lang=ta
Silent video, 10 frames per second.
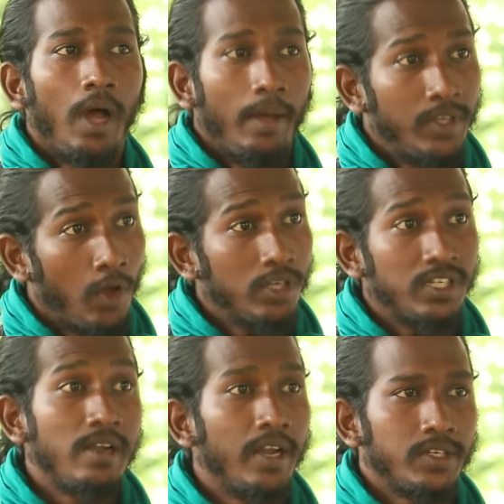அது
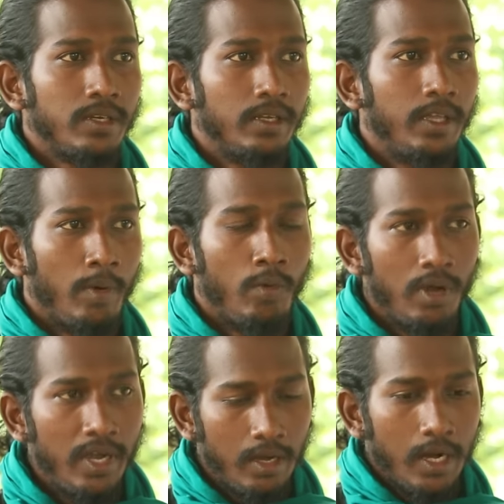கான்சன்ட்ரேஷன் இப்போ ஒரு
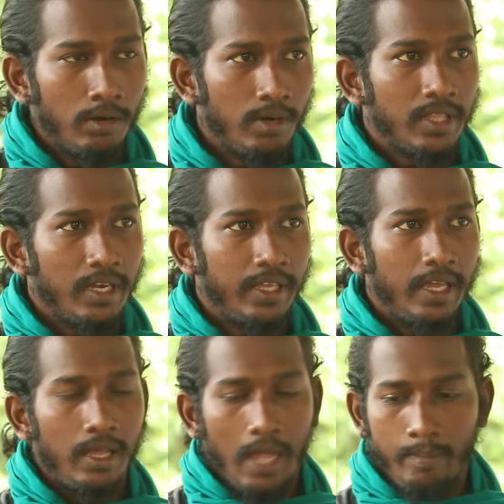லிட்டர் கழுவின தண்ணியை
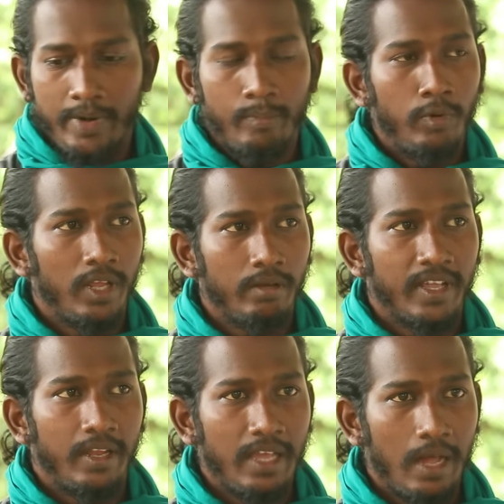அப்படியே புளிக்க
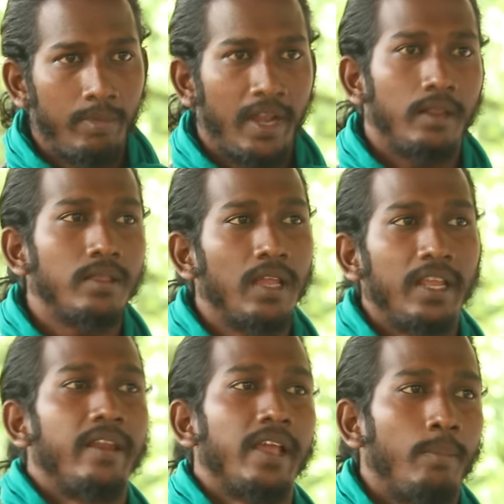வைக்கிறீங்க அப்படியே எடுத்து
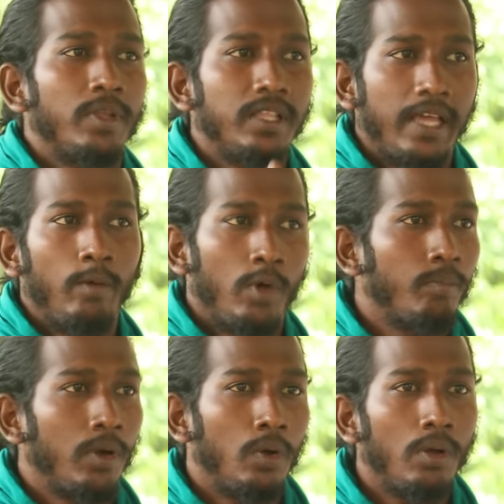தெளிக்கிறீங்க அப்போ தான் அதை
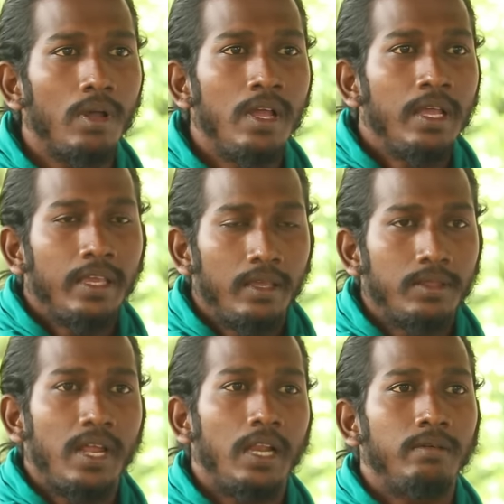ஒர்க் பண்ணும்
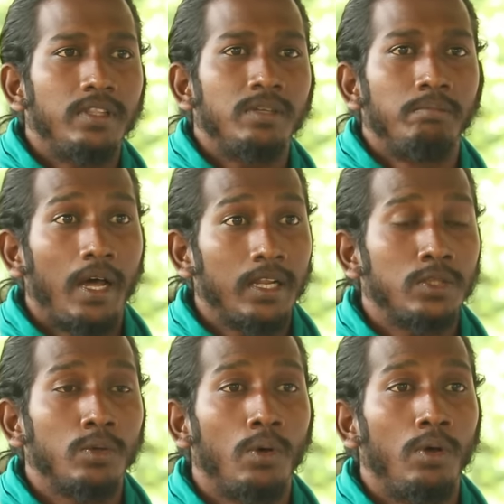இதனால் வந்து
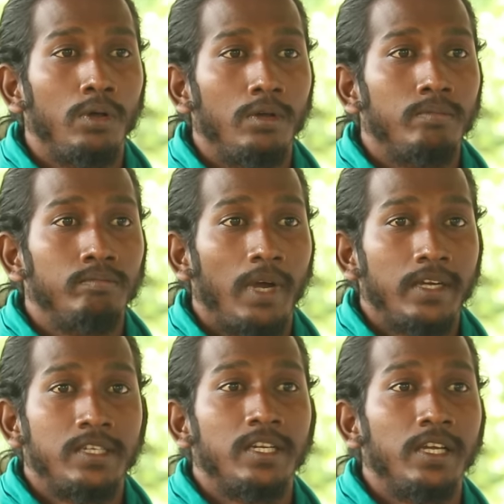மரத்துக்கோ
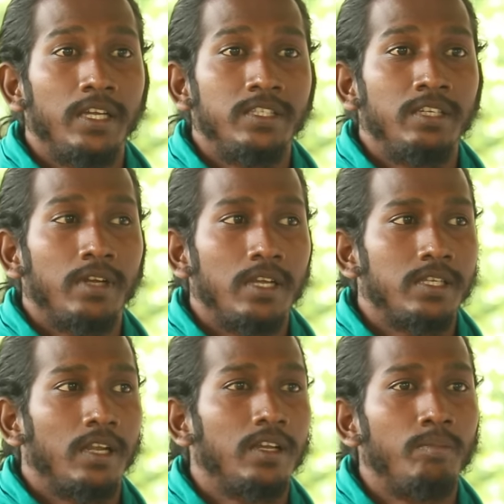மற்ற
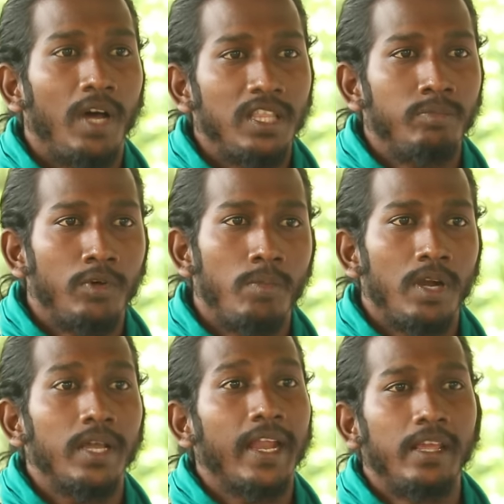ஜீவராசிகளுக்கு பாதிப்பு
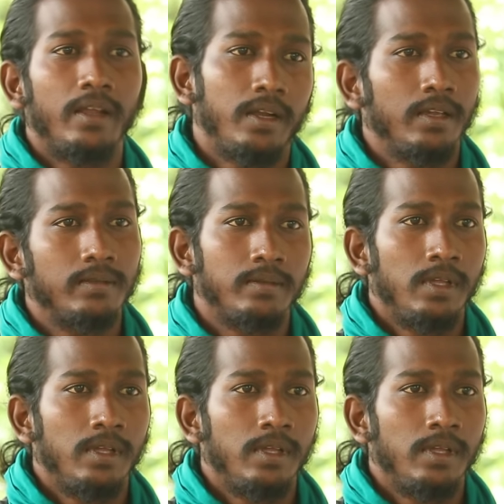வருமானம் கிடையவே கிடையாது